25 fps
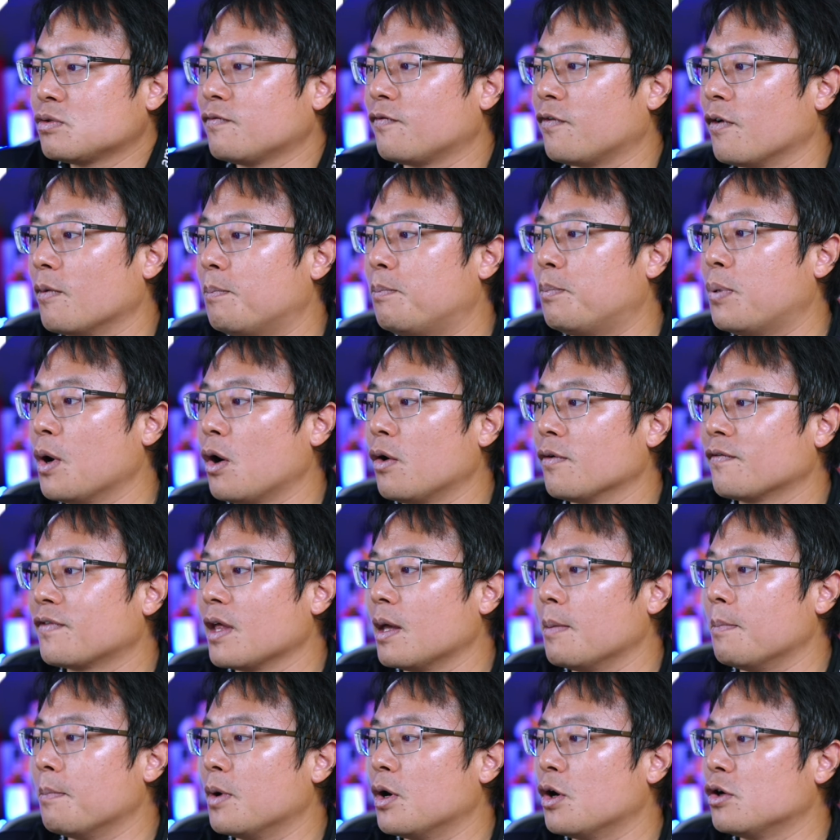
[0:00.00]
for both
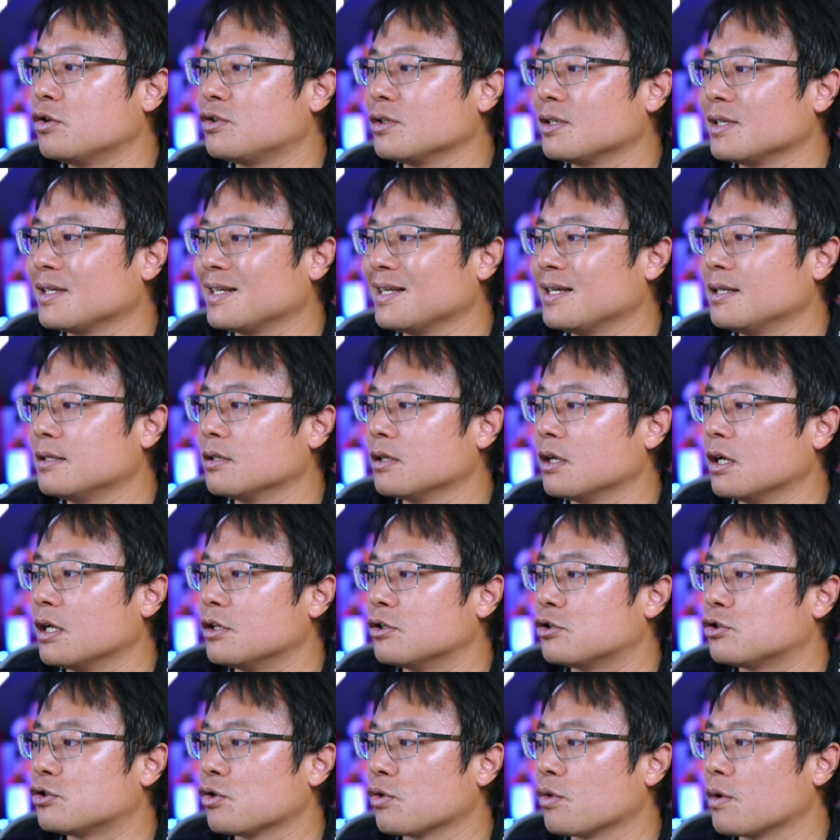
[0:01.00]
emergent leader
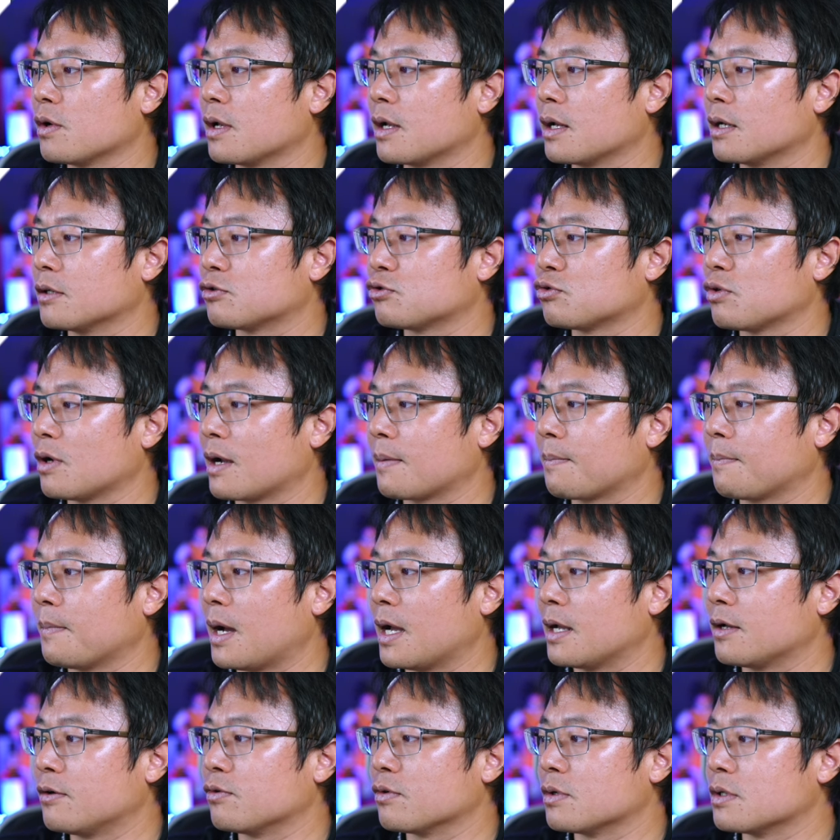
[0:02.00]
ensuring attract
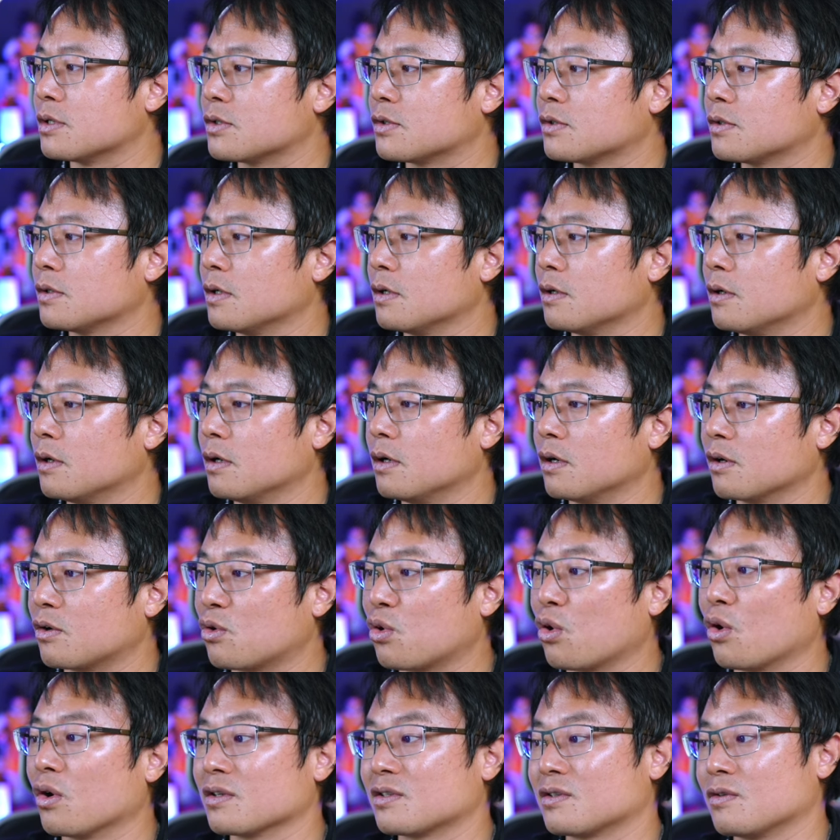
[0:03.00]
migrants
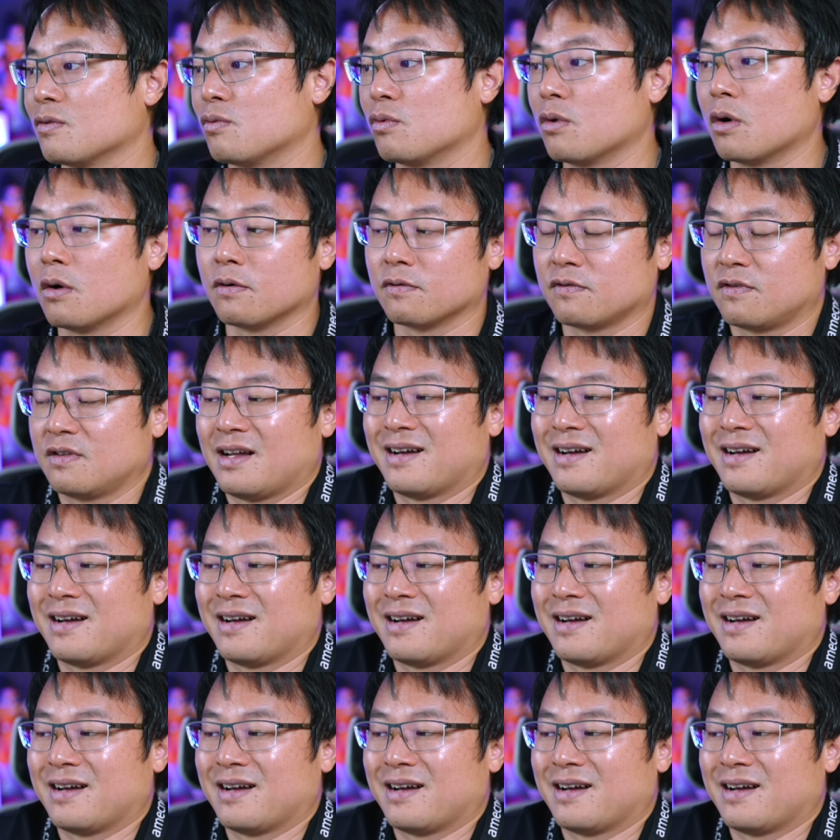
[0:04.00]
across the world。